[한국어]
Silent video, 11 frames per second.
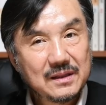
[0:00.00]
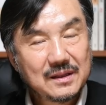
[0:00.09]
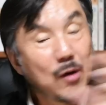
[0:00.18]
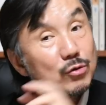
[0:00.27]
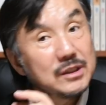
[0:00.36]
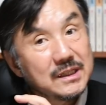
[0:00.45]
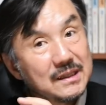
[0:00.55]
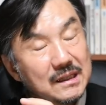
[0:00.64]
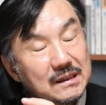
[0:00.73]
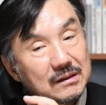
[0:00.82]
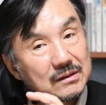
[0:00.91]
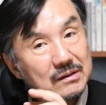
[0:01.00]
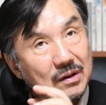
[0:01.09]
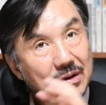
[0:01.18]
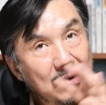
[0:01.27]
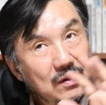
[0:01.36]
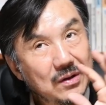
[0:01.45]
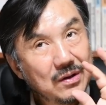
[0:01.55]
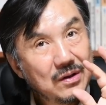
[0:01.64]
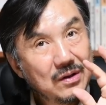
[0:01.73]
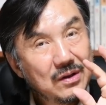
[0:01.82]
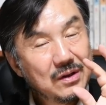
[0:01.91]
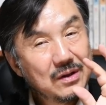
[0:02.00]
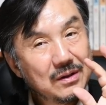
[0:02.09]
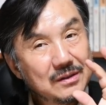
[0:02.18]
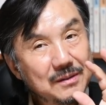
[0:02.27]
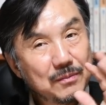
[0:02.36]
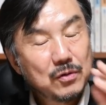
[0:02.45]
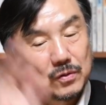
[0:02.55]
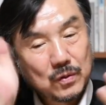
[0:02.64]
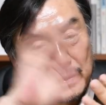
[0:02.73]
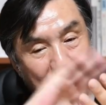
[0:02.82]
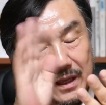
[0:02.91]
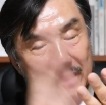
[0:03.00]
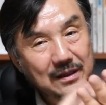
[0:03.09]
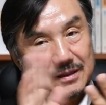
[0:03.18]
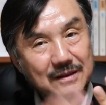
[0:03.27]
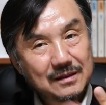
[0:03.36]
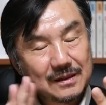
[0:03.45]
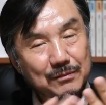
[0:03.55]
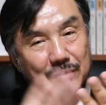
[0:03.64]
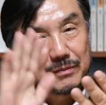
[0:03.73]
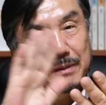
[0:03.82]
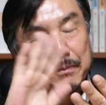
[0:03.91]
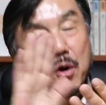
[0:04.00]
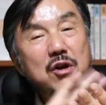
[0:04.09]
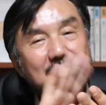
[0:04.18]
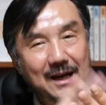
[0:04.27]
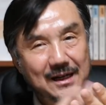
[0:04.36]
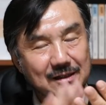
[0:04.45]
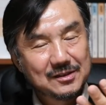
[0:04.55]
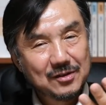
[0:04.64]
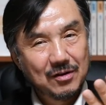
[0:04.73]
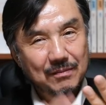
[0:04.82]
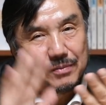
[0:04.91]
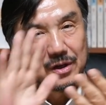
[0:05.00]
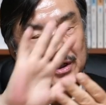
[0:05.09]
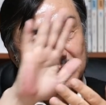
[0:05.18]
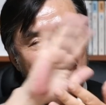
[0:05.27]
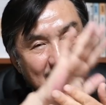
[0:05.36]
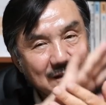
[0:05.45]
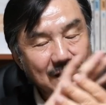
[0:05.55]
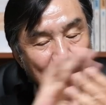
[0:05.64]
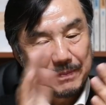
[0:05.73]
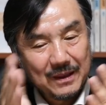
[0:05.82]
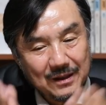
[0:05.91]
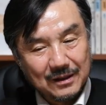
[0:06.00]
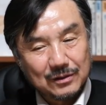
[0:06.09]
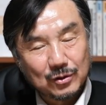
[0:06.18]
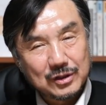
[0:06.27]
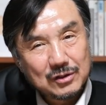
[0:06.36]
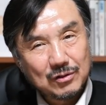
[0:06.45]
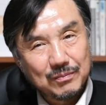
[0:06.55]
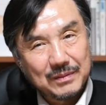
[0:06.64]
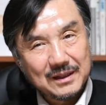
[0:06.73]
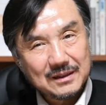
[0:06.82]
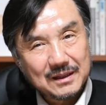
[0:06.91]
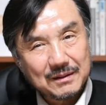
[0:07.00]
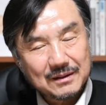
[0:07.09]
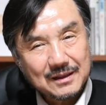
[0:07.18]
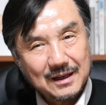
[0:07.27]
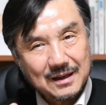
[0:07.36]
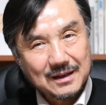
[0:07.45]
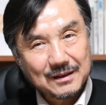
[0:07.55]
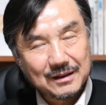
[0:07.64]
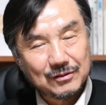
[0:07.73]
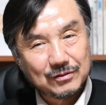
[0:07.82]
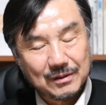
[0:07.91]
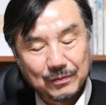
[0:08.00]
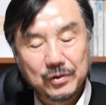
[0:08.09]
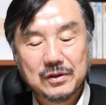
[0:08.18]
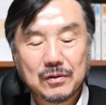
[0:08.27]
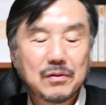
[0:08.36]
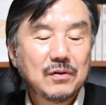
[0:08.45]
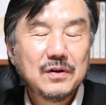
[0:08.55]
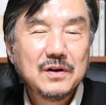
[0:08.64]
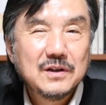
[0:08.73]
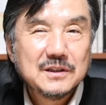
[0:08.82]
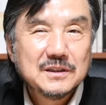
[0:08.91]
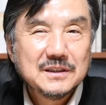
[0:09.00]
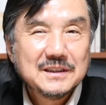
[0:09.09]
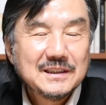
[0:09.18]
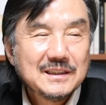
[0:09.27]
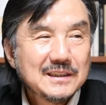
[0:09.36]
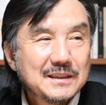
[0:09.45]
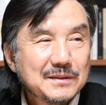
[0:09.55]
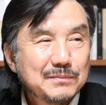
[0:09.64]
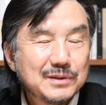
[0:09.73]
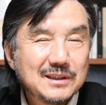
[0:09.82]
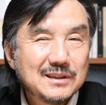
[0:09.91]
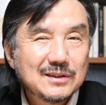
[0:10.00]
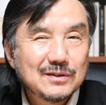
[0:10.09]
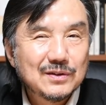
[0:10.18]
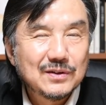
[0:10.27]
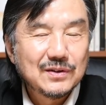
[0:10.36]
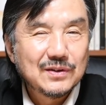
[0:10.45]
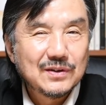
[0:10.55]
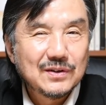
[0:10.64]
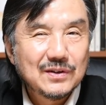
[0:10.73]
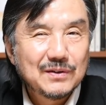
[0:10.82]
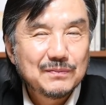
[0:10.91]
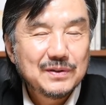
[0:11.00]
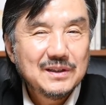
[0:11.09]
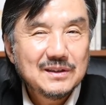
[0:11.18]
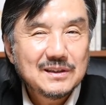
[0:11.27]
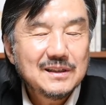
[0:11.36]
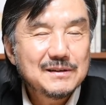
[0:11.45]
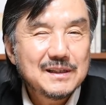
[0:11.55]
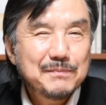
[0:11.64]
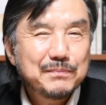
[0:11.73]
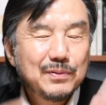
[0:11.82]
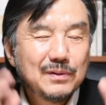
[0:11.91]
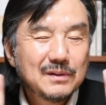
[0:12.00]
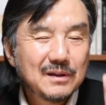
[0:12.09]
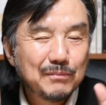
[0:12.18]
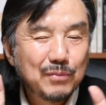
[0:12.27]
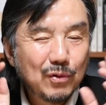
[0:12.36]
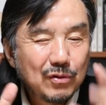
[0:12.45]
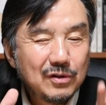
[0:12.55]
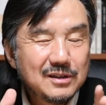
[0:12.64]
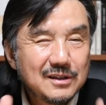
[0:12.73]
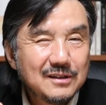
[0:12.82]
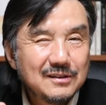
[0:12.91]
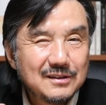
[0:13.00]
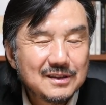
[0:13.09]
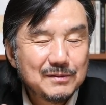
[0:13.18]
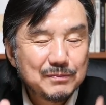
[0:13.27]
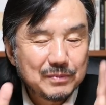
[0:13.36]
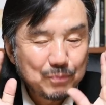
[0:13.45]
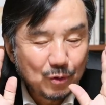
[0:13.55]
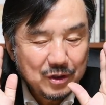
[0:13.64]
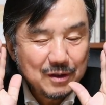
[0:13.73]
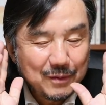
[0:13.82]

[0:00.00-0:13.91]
다운시킨다 그러거든요. 이제 목으로 이렇게, 뭐랍니까, 버닝 하는 거죠. 버닝을 해서 노잣돈만 이렇게 탁 눈에 보이도록. 프린트도, 프린트, 뭐를 찍었는지를 본인이